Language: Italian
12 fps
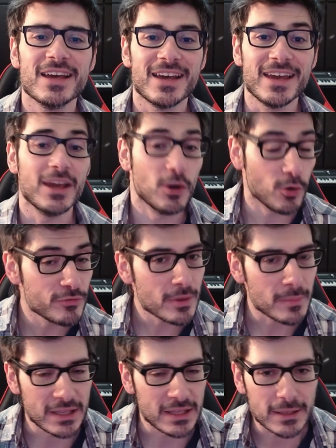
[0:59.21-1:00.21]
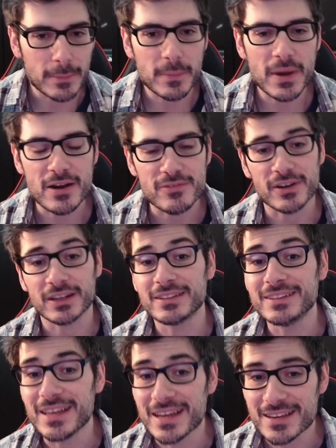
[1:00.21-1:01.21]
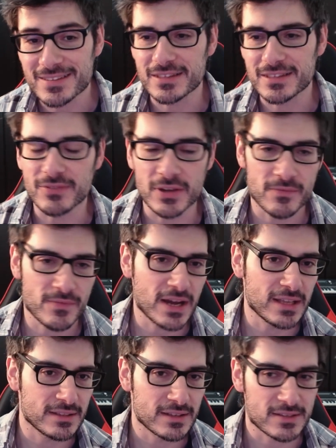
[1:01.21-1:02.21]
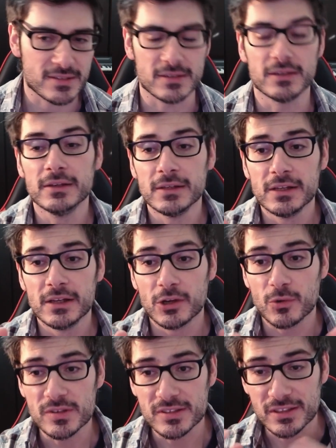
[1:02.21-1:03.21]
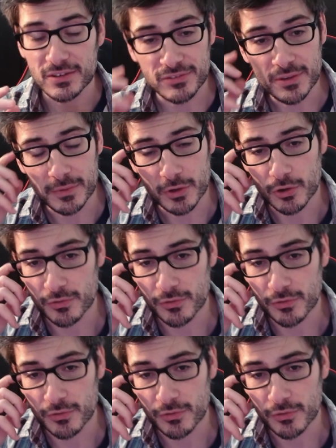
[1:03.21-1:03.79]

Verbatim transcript: e ovviamente Perfect Days di Wim Wenders. Questi tre film che ho